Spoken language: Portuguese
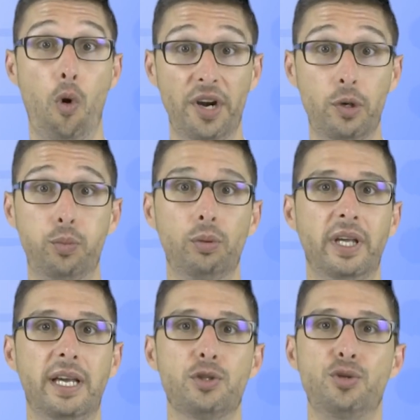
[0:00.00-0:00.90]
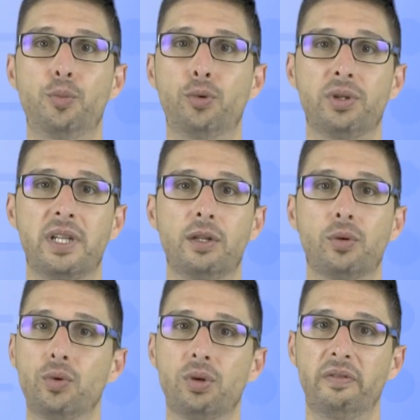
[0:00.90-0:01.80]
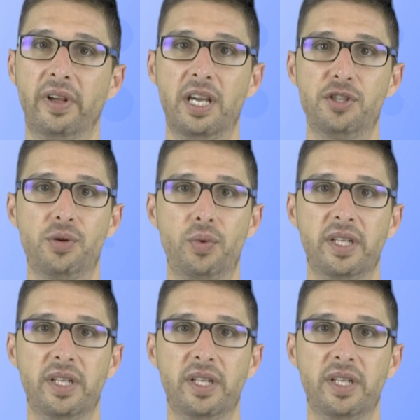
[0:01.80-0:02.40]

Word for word: ou não publicados no portal Google Vacation